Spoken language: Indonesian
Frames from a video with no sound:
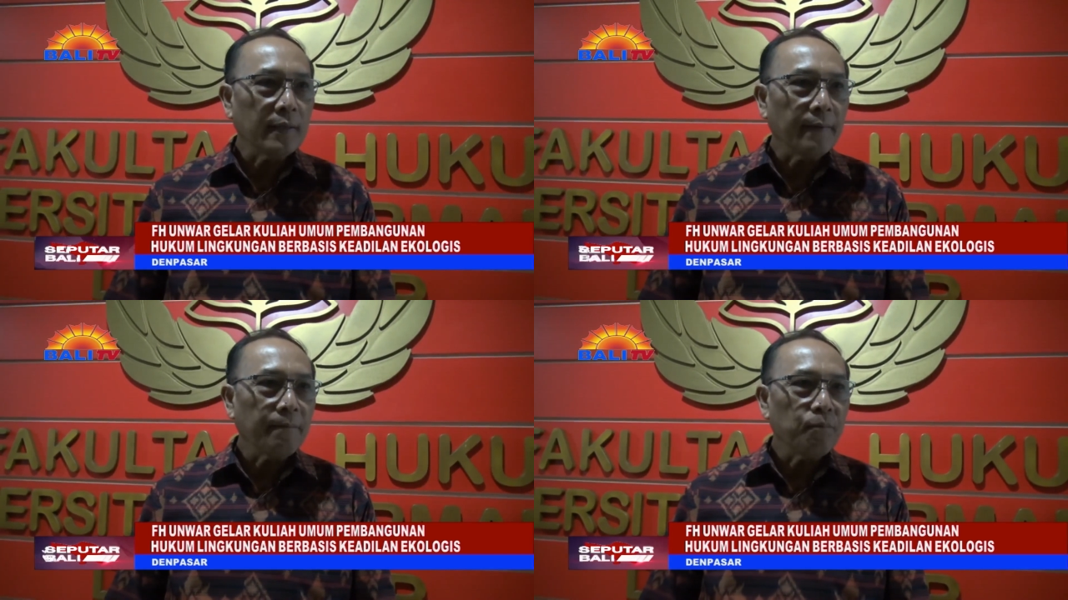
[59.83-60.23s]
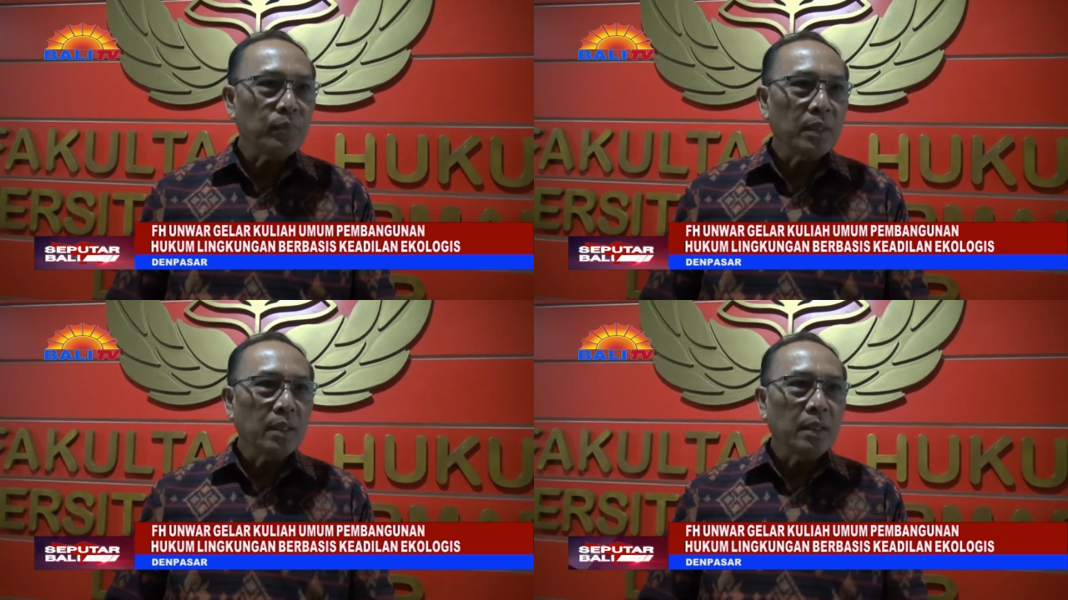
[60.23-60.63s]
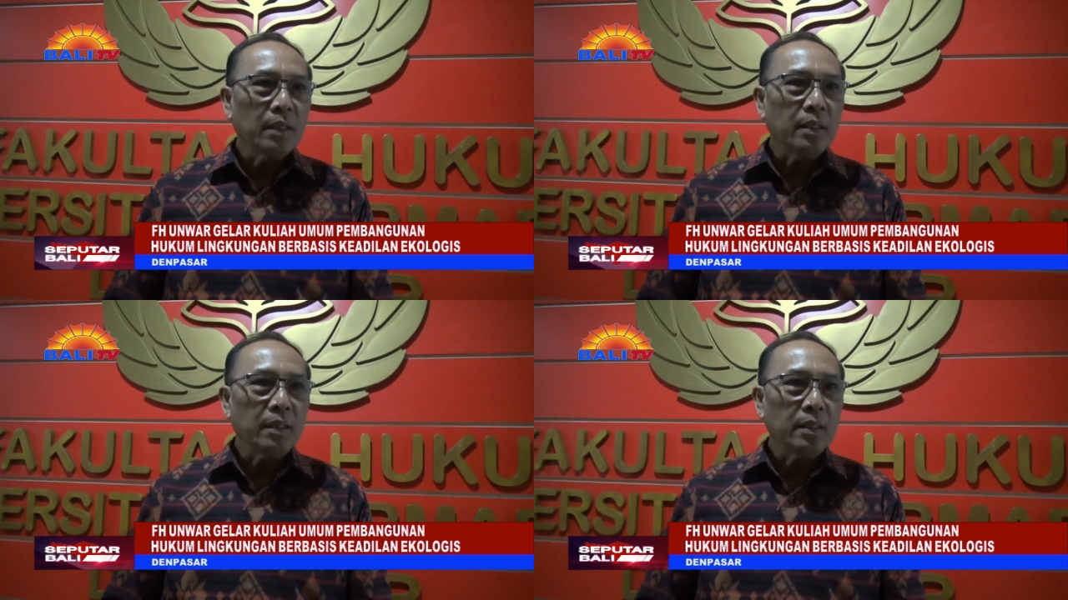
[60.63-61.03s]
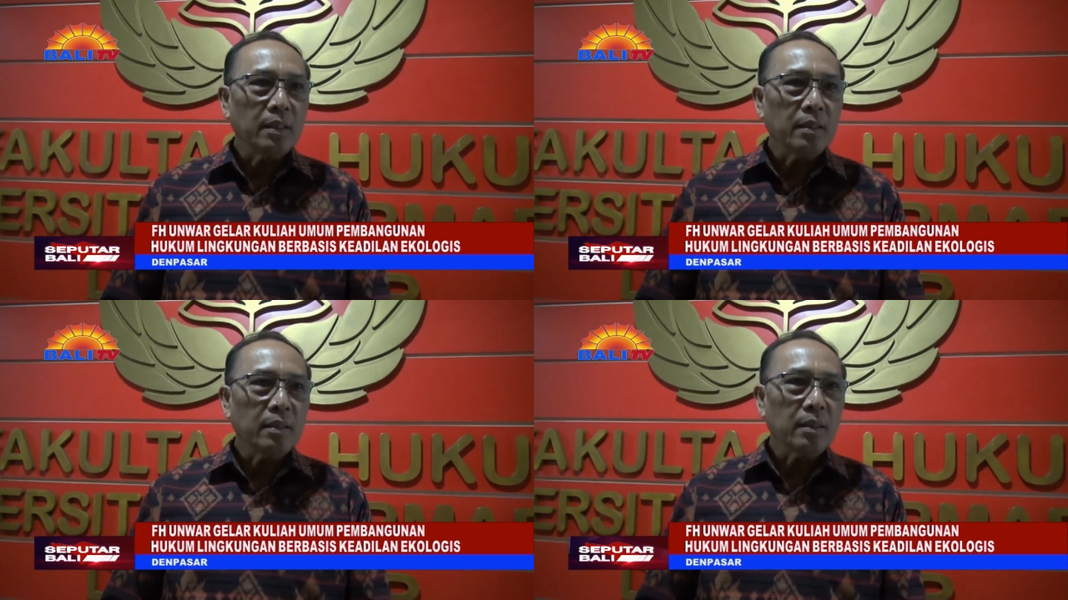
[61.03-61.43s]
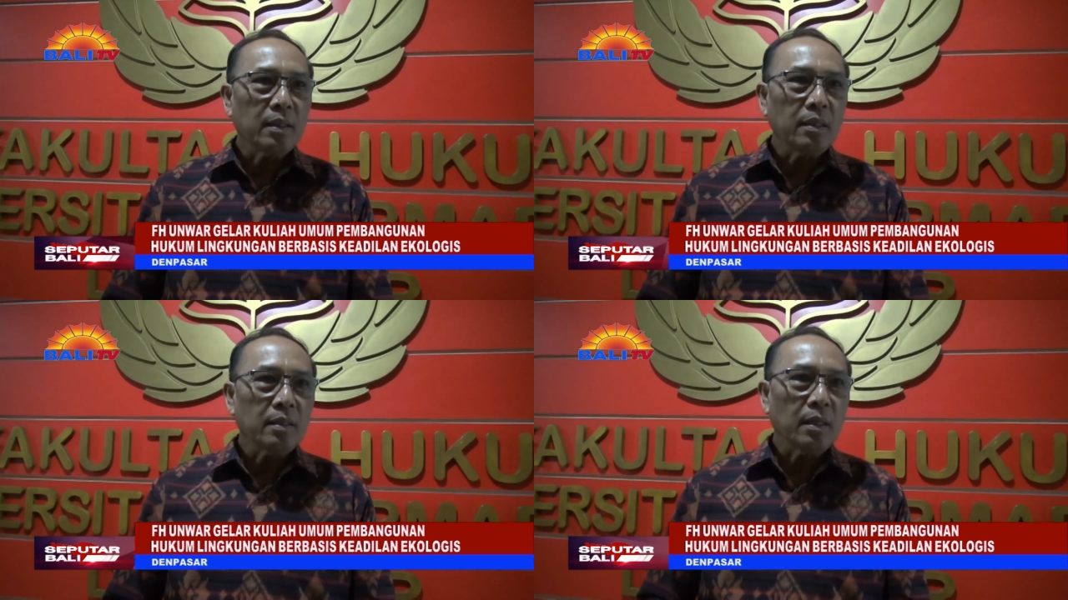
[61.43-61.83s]
ya ini
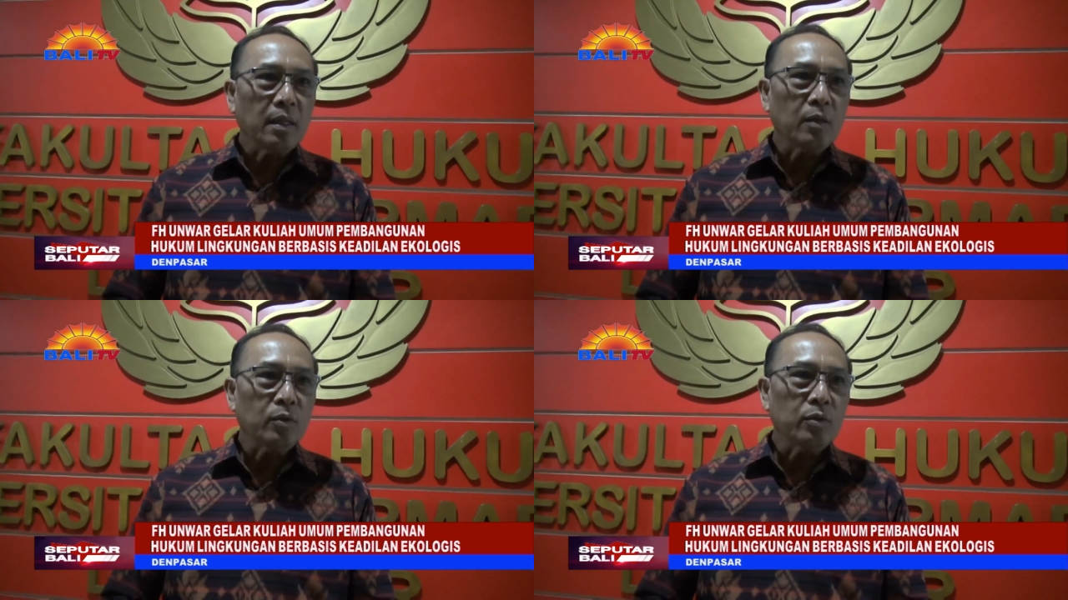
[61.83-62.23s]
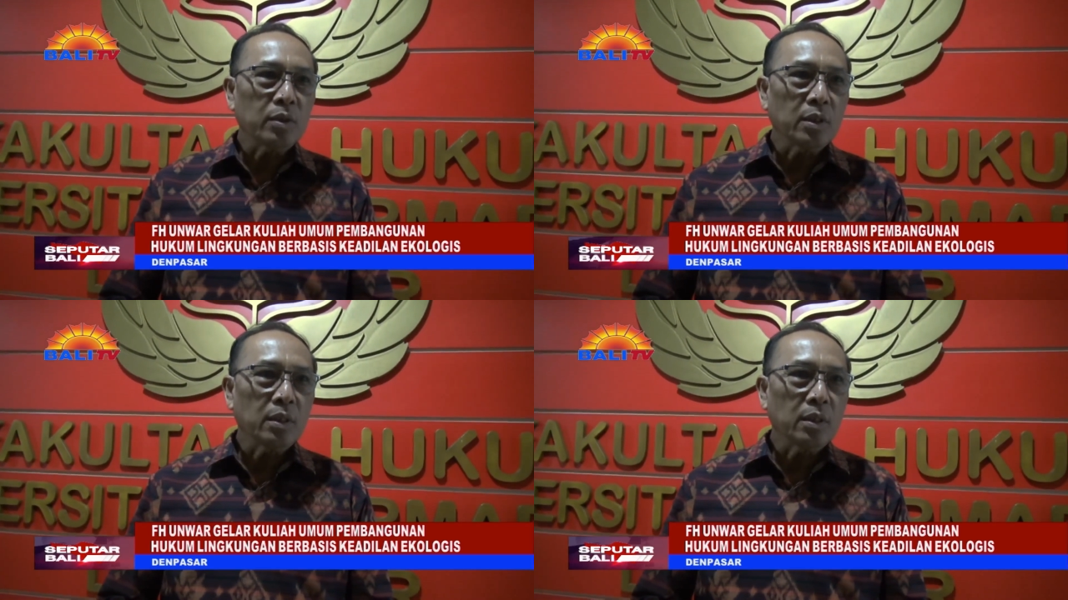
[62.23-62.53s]
kan harus